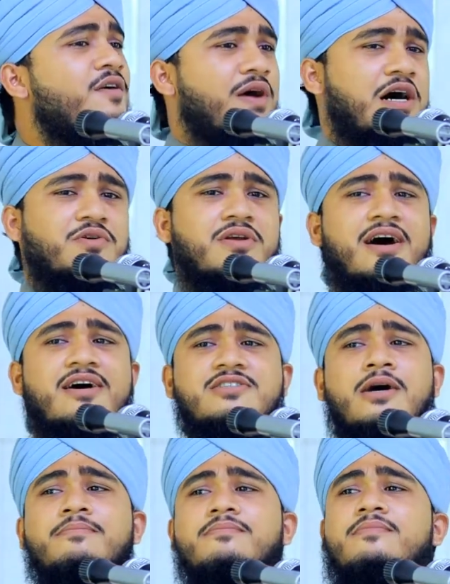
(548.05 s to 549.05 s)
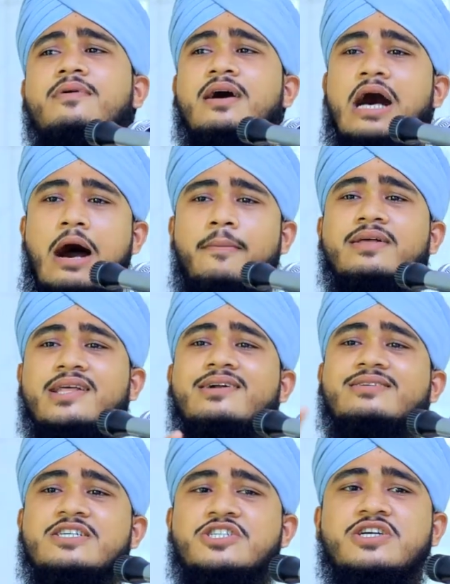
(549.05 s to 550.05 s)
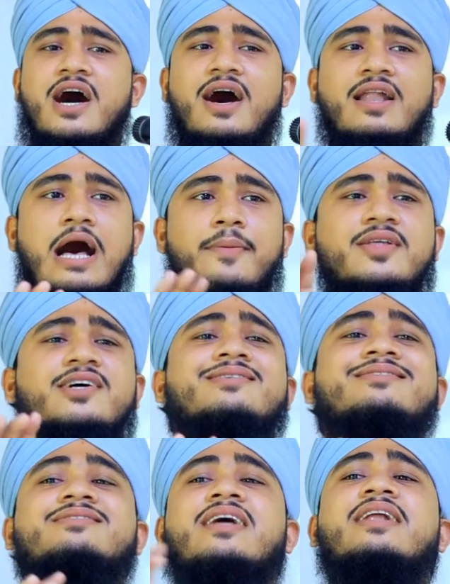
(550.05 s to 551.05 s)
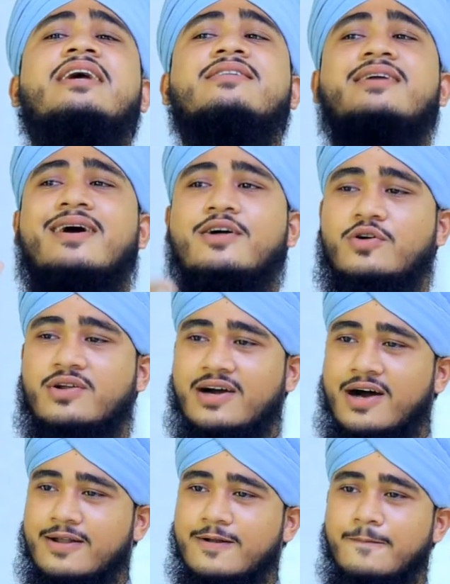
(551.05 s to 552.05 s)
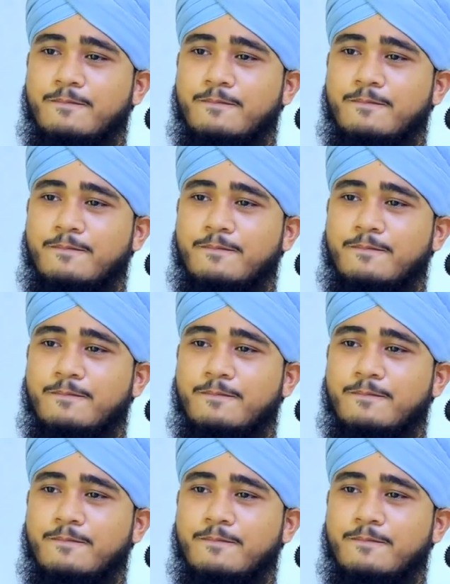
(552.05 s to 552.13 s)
ফারুক আজম আমাদের একটা সাল আমাদের একটা তারিখ টাকা দরকার